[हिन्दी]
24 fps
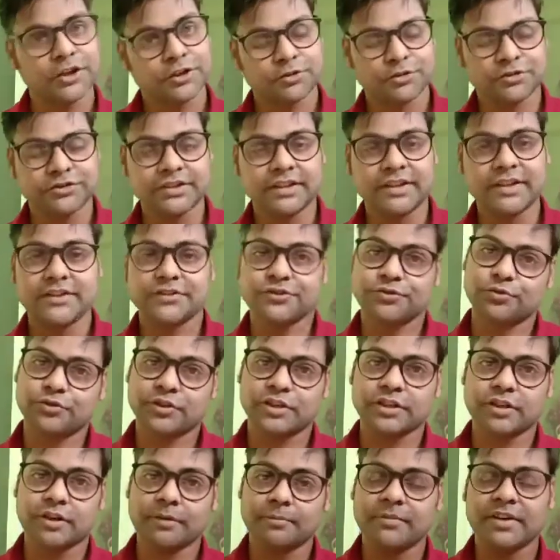तो चलिए
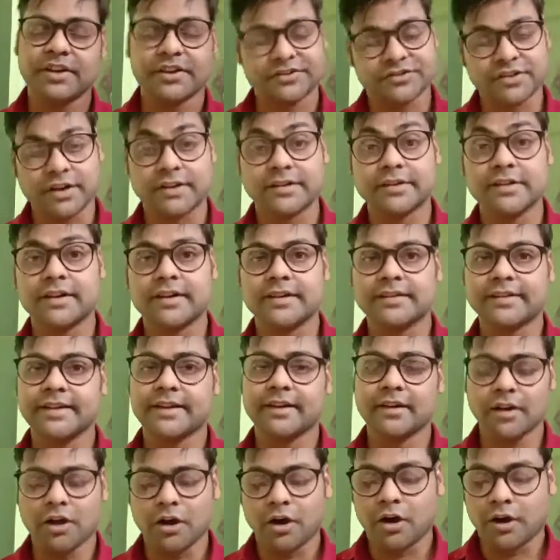स्टोरी हम स्टार्ट करते
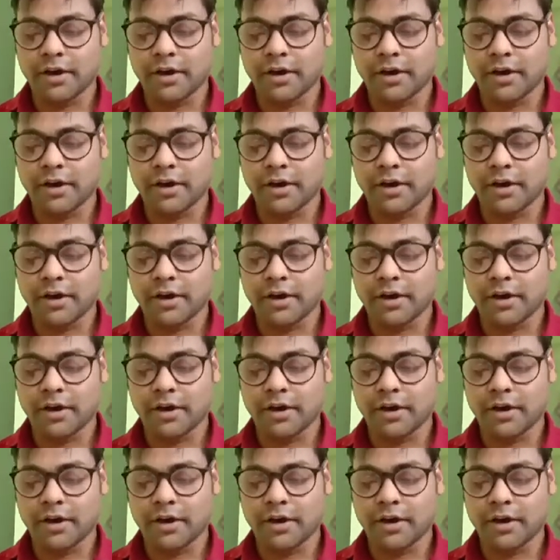हैं